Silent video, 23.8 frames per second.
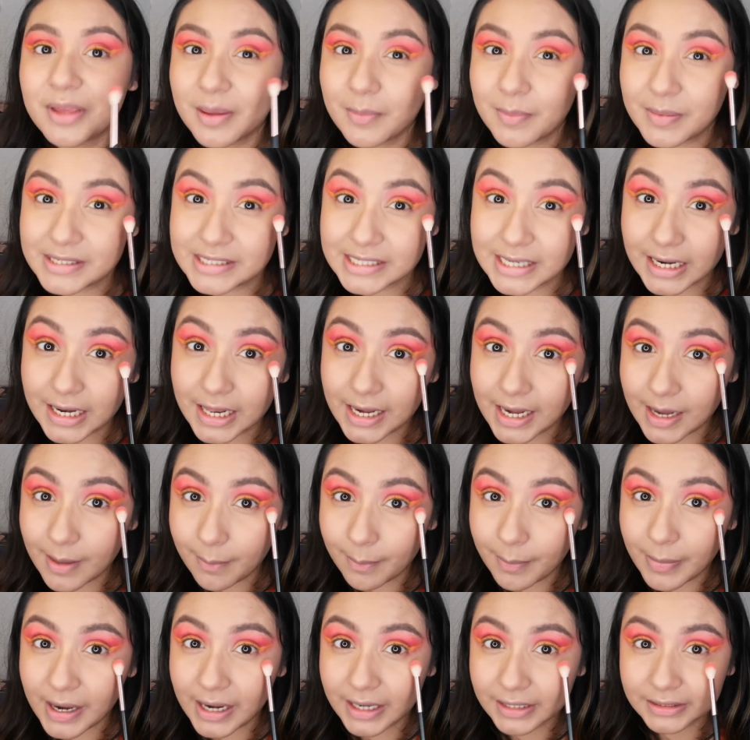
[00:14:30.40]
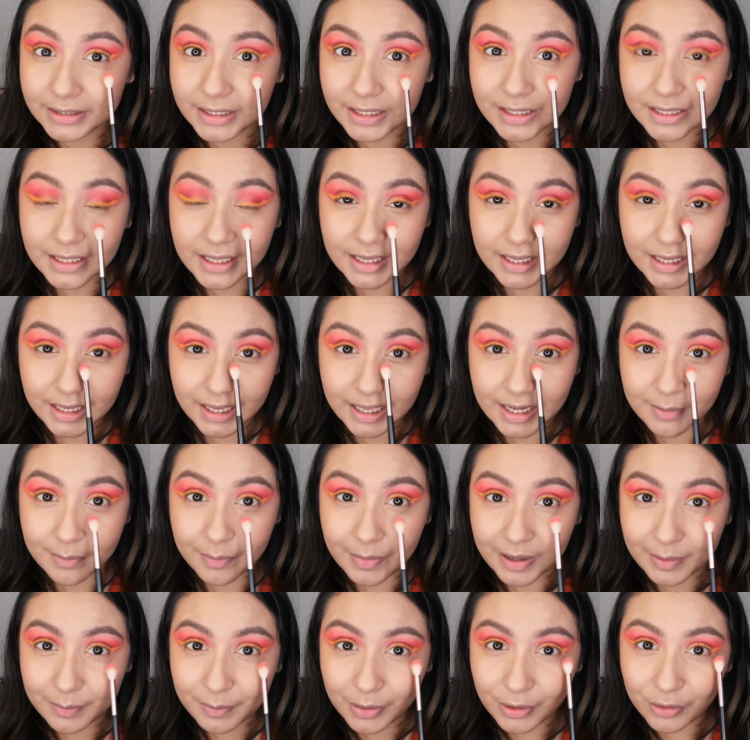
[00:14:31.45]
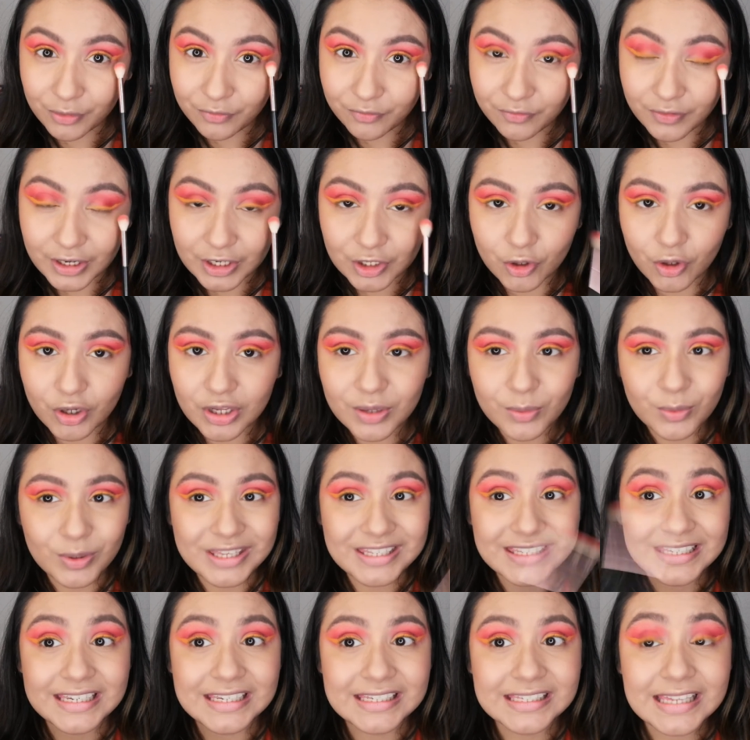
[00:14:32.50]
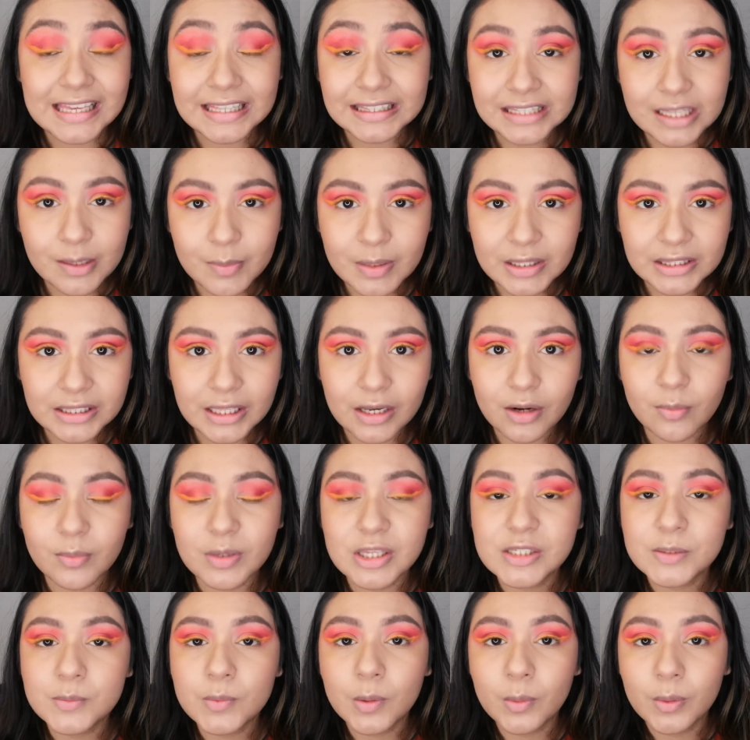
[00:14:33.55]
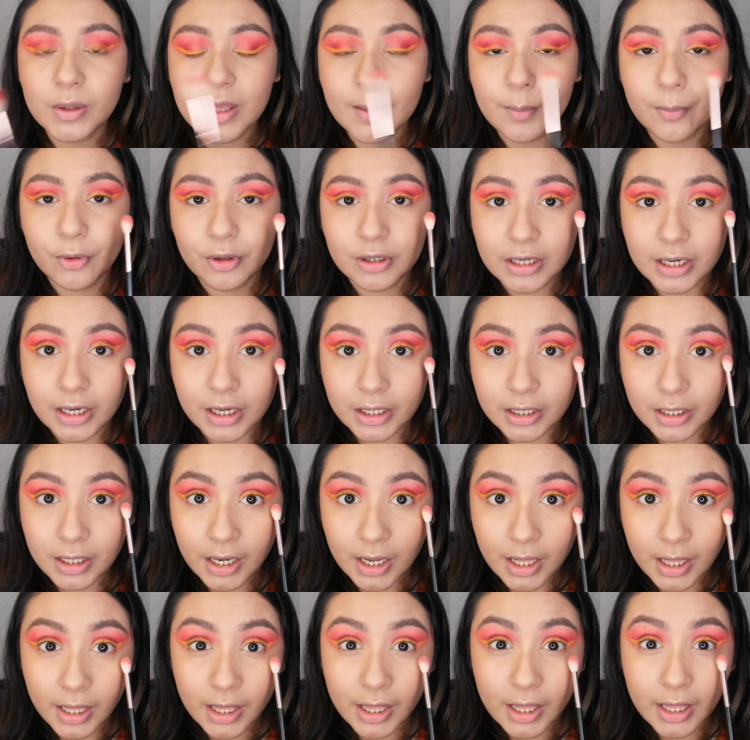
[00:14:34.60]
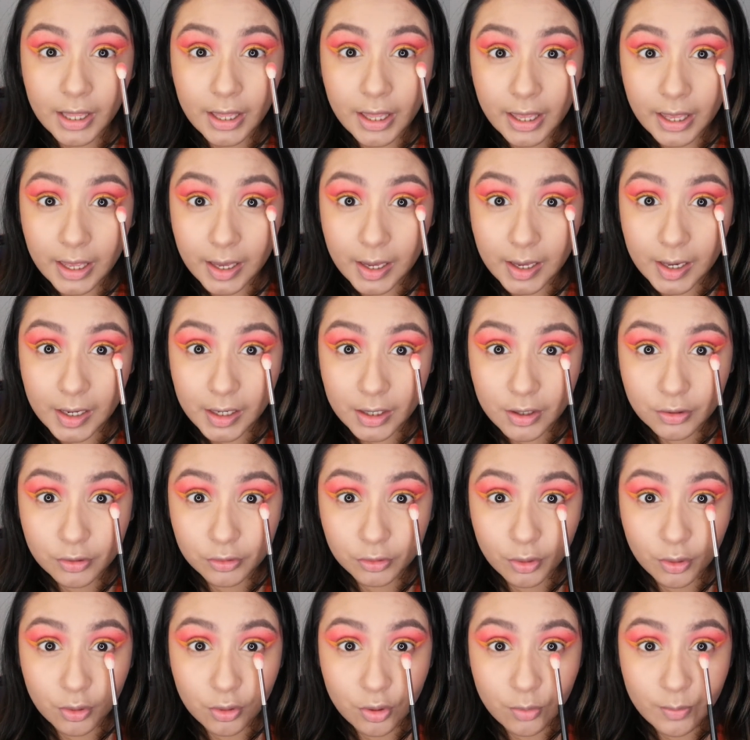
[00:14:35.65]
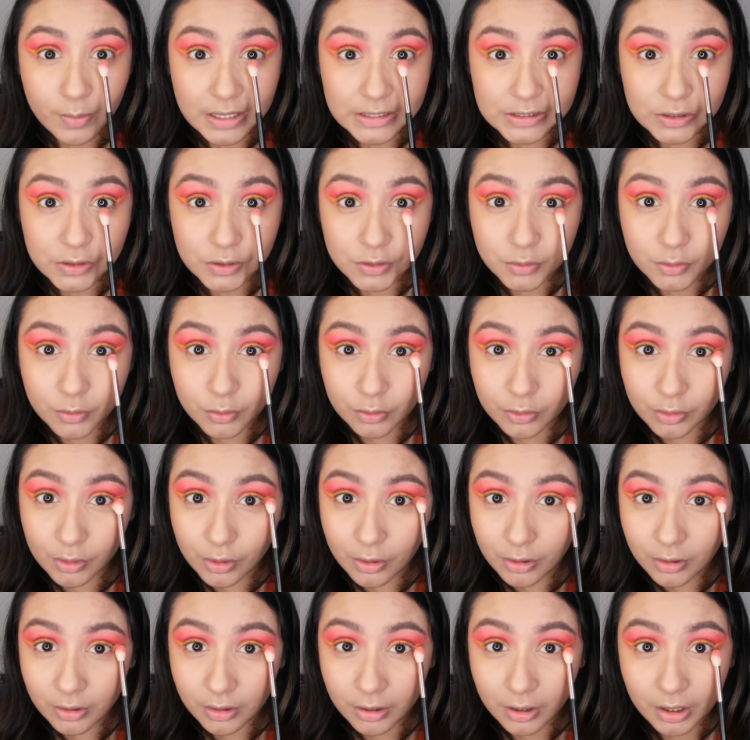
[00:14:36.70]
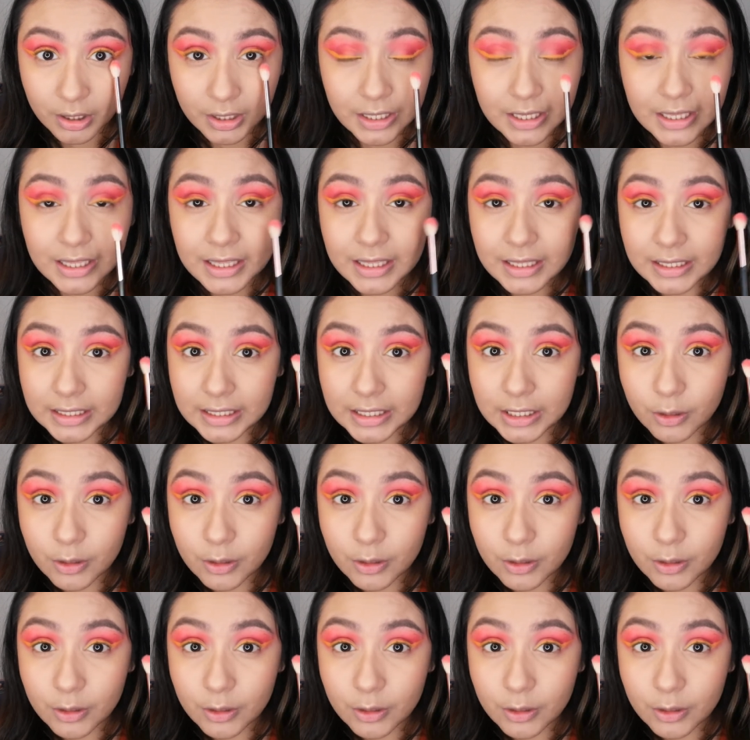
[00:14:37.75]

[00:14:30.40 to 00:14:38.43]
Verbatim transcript: a pasar a la parte del párpado inferior y voy a hacer exactamente lo mismo. Voy a poner el tono más oscuro y